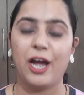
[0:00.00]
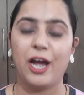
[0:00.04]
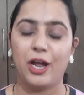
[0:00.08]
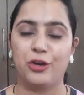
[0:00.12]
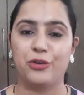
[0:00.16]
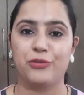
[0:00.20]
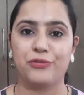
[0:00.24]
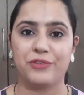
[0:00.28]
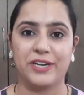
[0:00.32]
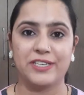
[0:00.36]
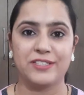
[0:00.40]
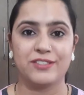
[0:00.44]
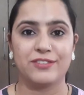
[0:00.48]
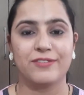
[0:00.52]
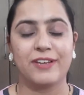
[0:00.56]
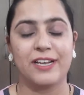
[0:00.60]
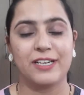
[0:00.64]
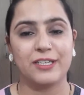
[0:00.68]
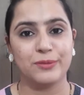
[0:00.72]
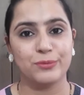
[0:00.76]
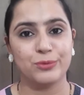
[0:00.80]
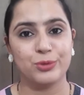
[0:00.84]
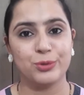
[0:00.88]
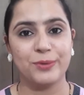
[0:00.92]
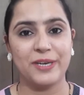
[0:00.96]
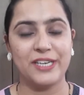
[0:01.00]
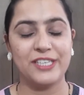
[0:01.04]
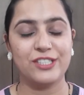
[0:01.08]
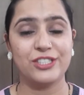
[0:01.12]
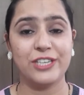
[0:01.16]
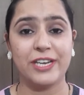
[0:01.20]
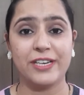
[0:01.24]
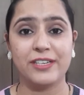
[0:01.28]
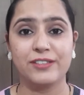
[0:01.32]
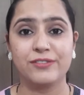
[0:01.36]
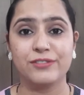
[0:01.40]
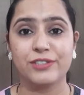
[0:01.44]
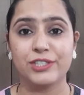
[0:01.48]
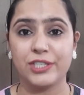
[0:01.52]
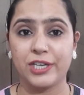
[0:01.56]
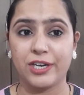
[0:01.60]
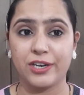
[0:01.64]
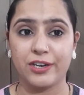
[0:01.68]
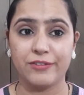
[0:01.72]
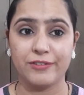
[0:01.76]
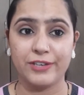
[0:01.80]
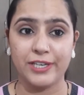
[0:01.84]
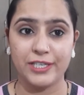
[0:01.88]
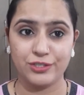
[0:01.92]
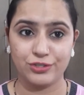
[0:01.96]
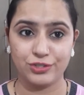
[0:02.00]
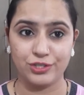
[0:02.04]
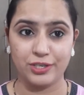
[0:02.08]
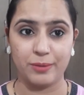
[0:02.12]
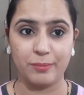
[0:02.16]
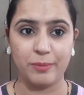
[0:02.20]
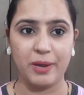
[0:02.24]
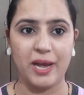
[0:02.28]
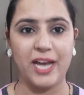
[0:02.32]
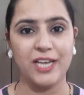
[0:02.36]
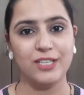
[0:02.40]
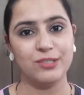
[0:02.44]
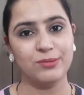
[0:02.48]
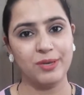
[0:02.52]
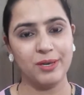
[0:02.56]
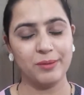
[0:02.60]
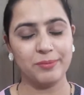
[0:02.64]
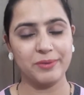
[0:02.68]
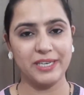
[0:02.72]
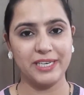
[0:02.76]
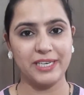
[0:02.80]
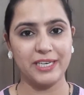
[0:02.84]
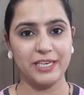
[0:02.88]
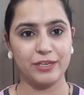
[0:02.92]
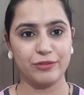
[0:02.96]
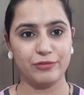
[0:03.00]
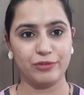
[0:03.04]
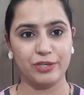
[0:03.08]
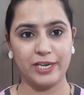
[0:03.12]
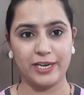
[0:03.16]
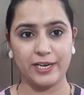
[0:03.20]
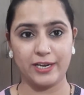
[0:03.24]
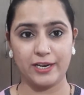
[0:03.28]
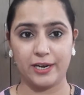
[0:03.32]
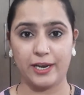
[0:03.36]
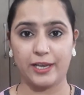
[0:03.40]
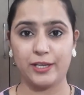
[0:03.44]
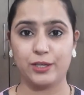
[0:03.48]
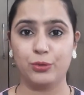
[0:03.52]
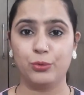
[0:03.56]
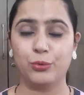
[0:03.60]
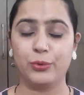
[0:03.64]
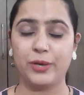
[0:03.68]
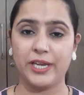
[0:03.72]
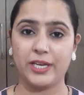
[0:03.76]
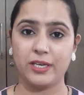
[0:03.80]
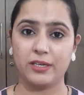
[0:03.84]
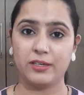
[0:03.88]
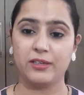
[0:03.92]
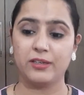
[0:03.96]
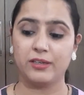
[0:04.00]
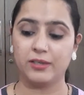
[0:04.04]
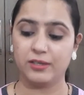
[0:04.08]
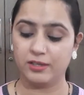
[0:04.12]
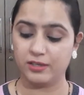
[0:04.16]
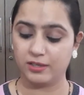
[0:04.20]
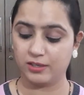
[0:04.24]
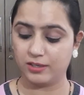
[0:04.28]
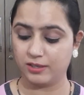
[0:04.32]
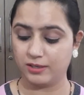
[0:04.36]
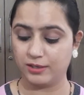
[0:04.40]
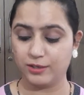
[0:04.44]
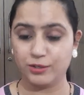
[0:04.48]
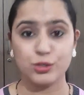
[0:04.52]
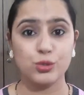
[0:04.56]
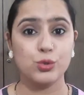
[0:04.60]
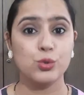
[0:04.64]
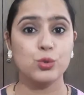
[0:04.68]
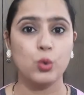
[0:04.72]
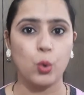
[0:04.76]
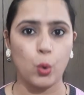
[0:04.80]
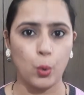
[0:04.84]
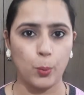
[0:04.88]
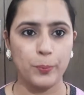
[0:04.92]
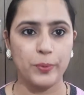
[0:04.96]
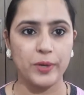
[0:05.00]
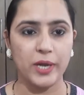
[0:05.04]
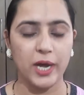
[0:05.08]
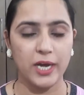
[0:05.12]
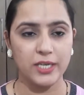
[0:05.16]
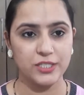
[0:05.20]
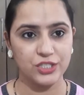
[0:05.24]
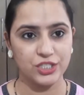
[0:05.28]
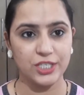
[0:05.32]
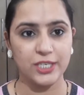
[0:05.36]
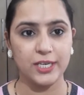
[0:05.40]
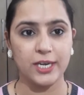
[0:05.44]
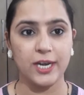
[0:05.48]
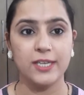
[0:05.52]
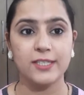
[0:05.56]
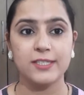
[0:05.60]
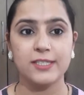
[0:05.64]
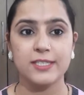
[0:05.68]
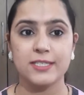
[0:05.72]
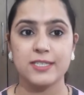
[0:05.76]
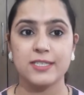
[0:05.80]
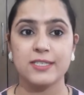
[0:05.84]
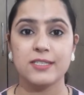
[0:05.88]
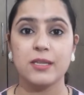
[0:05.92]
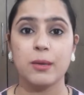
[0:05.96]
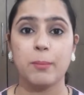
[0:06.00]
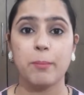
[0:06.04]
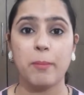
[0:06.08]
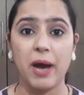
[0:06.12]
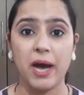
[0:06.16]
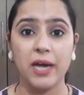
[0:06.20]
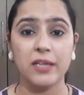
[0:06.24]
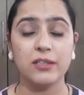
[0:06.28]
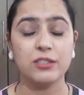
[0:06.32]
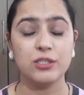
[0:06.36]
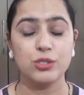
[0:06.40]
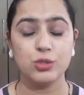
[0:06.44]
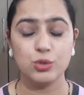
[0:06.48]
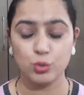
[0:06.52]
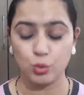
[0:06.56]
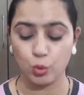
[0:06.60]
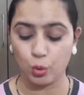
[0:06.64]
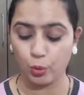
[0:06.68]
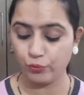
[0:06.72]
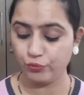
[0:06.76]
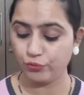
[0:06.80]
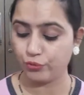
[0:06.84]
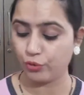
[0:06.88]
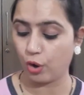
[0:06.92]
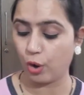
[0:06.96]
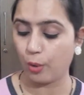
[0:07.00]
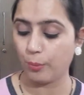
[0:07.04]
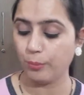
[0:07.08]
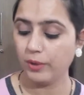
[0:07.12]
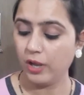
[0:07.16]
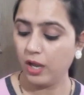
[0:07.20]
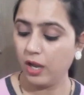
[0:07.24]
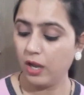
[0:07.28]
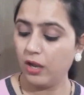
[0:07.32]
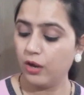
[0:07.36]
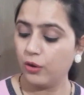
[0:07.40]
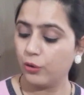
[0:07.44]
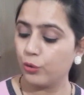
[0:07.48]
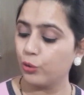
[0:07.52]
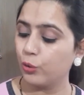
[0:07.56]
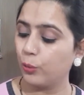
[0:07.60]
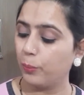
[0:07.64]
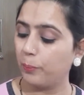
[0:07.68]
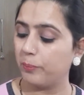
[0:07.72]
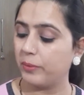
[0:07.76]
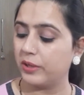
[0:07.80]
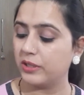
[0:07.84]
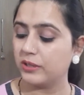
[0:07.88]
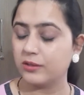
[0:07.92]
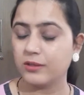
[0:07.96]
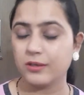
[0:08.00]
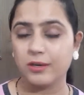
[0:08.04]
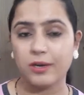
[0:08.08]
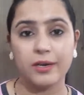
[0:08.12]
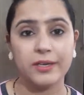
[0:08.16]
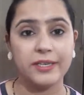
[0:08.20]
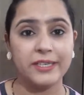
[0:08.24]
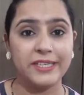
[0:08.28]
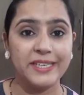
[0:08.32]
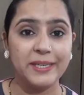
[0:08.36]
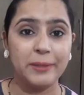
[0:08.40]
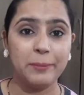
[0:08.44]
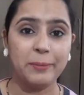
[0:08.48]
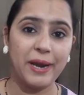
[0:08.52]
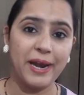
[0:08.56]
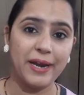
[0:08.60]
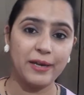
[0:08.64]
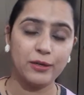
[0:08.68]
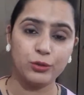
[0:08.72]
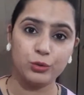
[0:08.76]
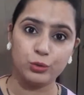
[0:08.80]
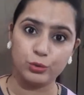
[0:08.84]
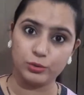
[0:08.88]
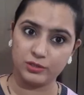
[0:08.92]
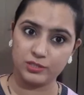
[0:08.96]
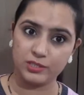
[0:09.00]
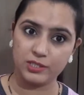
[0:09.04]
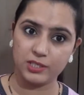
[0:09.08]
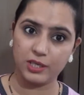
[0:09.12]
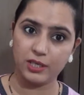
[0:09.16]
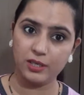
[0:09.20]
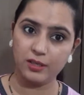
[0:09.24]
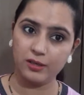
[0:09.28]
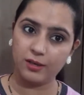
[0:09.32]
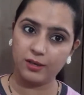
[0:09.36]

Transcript: हेलो फ्रेंड्स वेलकम टू माय चैनल विशाखा व्यास शर्मा आज मैं आपके लिए रिव्यू लेकर आई हूँ एक सोप का जी हाँ दिस इज़ द बाथ सोप फ्रॉम रूपमंत्र नीम एंड तुलसी